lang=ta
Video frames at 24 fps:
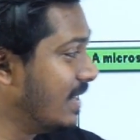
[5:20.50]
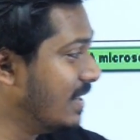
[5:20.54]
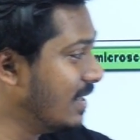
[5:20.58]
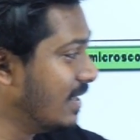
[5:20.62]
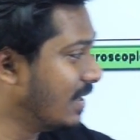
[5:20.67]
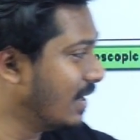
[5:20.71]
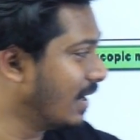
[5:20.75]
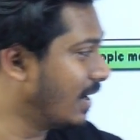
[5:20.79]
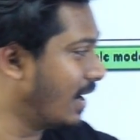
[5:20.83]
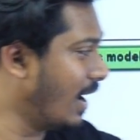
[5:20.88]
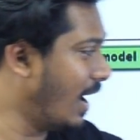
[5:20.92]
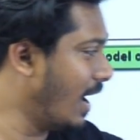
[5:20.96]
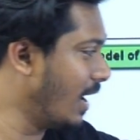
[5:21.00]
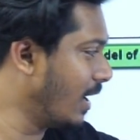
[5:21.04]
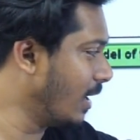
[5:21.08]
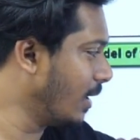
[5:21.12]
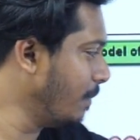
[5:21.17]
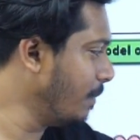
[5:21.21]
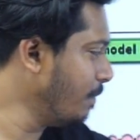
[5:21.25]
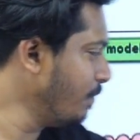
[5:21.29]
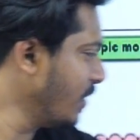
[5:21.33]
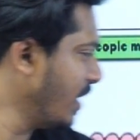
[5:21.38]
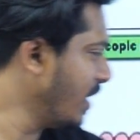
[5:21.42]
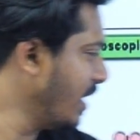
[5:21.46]
இதுக்கு
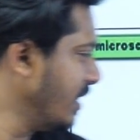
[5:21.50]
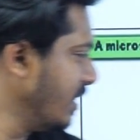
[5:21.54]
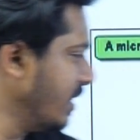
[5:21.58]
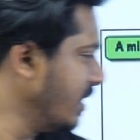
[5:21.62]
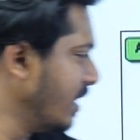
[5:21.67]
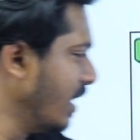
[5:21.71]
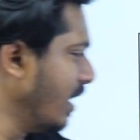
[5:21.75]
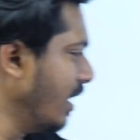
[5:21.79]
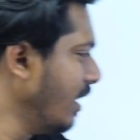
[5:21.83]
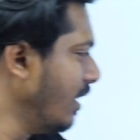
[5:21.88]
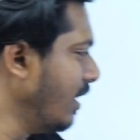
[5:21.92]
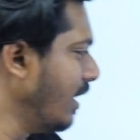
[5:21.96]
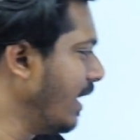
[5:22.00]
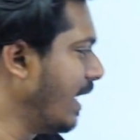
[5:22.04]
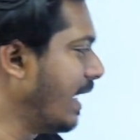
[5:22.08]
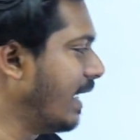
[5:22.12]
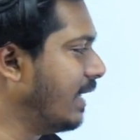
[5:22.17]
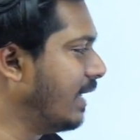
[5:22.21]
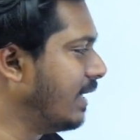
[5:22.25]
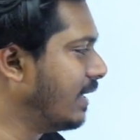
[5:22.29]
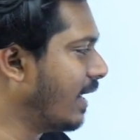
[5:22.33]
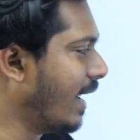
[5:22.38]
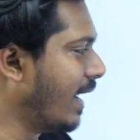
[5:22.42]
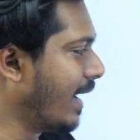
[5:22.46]
காரணம் இந்த
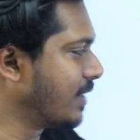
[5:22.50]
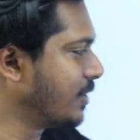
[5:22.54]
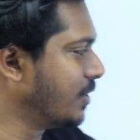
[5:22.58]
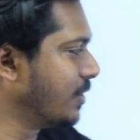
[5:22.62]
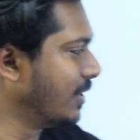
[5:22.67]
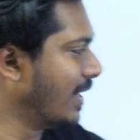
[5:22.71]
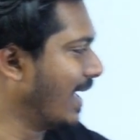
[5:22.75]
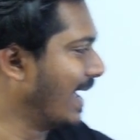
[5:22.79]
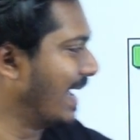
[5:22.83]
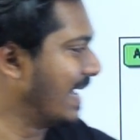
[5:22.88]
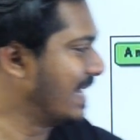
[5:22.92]
இன்ட்ராக்ஷன் தான்